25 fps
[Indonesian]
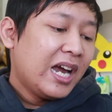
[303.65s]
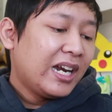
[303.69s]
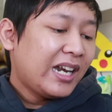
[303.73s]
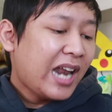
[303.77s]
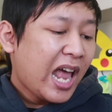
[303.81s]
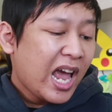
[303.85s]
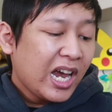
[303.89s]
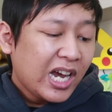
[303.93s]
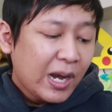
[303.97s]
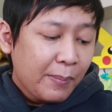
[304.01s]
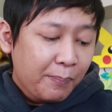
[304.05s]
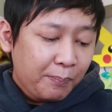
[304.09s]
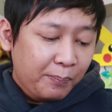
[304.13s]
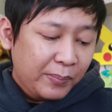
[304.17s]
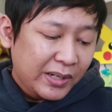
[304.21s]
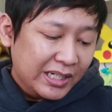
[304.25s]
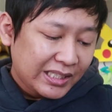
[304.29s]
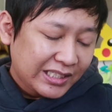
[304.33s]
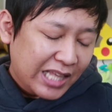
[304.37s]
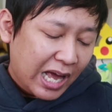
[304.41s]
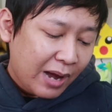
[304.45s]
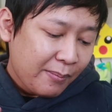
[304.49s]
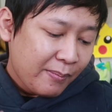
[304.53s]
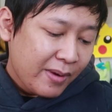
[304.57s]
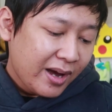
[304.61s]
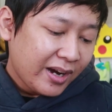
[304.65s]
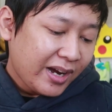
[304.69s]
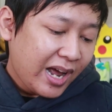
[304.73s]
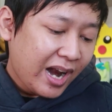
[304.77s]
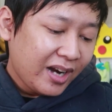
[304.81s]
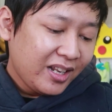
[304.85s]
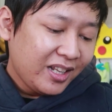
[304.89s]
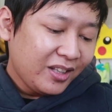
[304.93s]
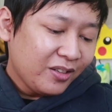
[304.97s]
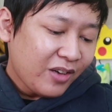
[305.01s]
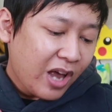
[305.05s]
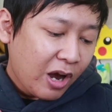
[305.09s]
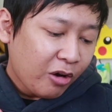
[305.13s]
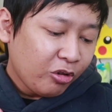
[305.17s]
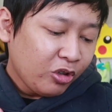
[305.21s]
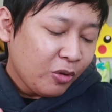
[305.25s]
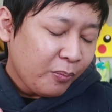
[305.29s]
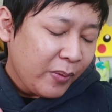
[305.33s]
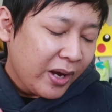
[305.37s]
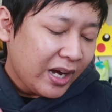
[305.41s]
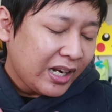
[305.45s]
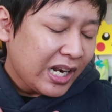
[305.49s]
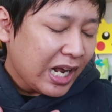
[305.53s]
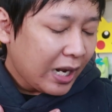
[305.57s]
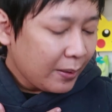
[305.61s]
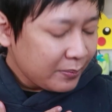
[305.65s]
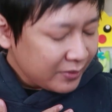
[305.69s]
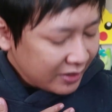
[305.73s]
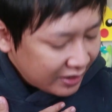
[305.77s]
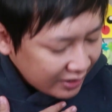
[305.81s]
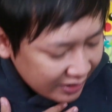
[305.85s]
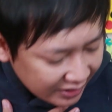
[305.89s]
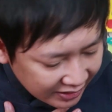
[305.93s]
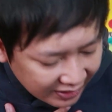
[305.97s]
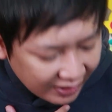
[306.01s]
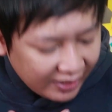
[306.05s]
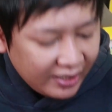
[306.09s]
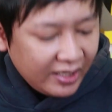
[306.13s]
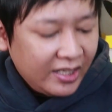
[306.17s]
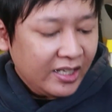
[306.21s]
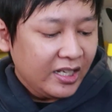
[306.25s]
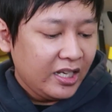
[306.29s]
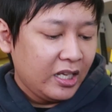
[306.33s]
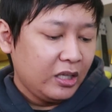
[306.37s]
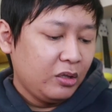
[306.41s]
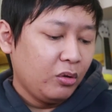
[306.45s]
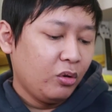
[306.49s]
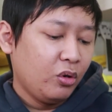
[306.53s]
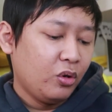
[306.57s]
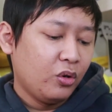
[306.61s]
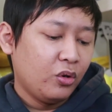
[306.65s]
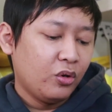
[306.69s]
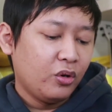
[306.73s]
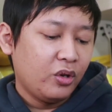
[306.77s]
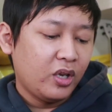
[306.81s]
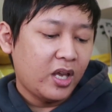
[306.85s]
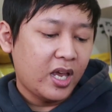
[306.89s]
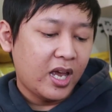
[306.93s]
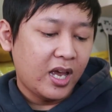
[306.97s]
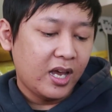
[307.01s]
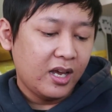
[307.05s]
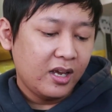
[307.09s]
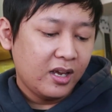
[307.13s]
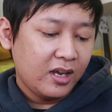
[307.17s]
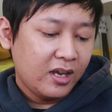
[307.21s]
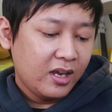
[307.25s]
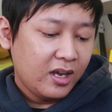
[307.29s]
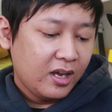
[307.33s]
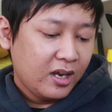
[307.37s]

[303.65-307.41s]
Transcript: nangkep pertama kali itu aku tuh pengen nangkep sendiri gitu loh ya